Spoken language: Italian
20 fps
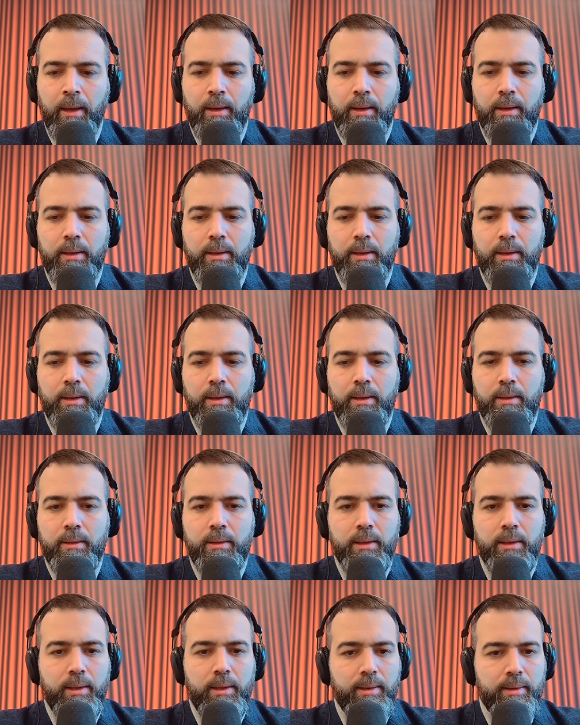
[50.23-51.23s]
eh,
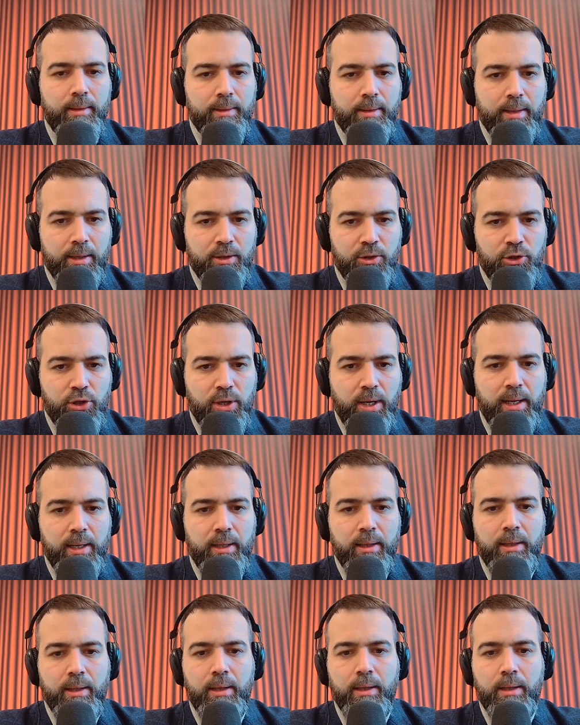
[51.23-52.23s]
diritti
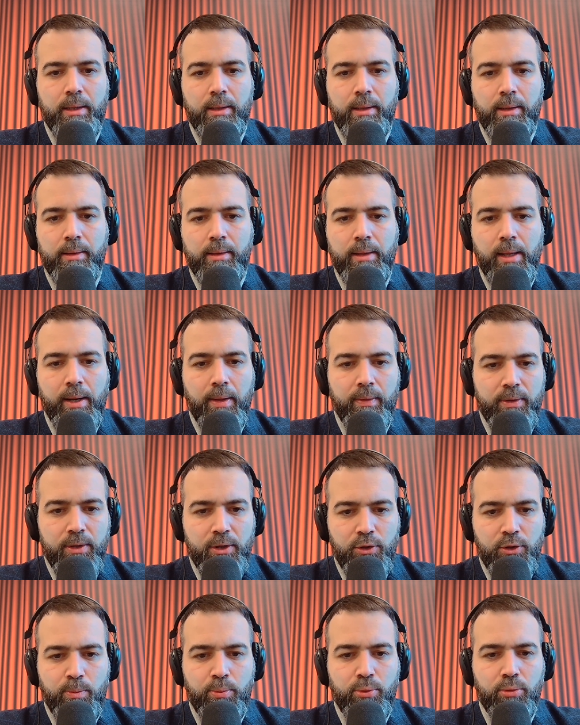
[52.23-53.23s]
transgender, della
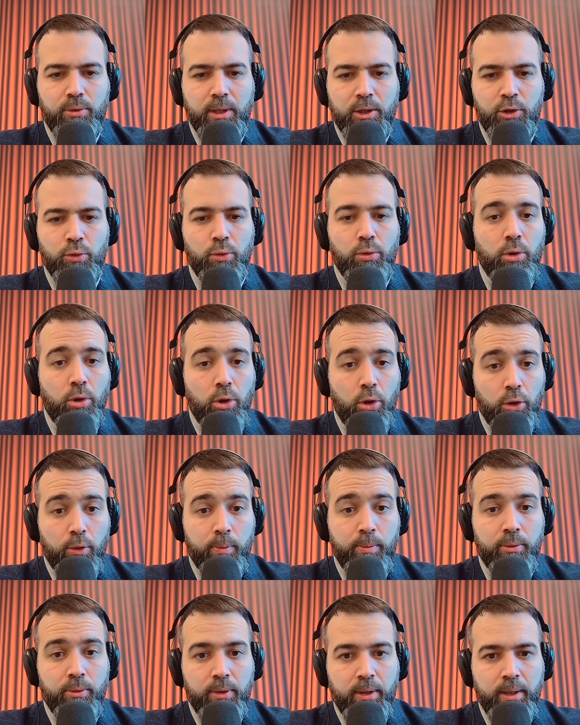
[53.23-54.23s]
disputa sul
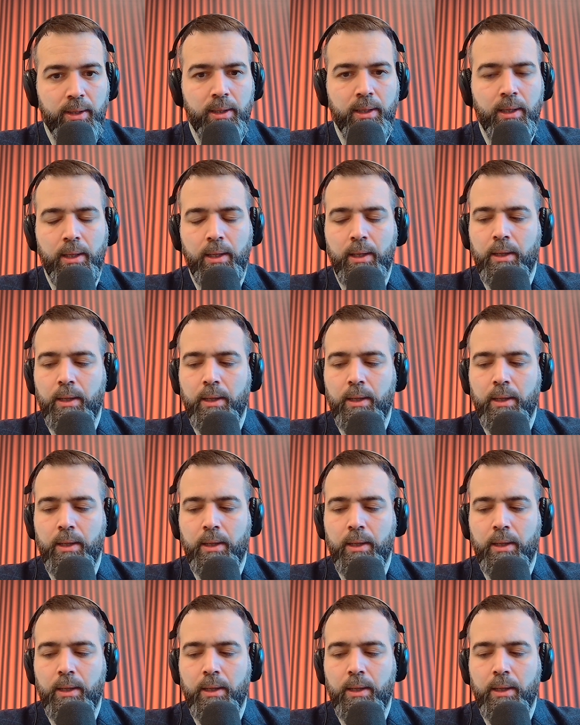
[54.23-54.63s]
corpo dei